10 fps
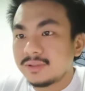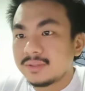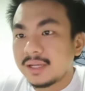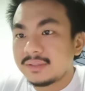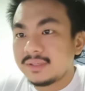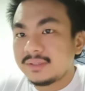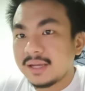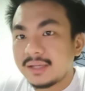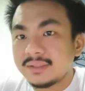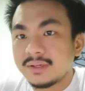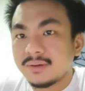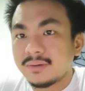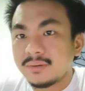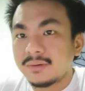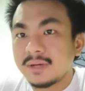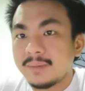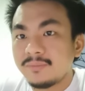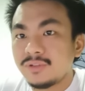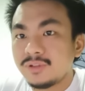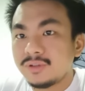我们就看接下来这个 O
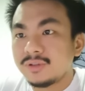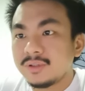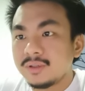M G，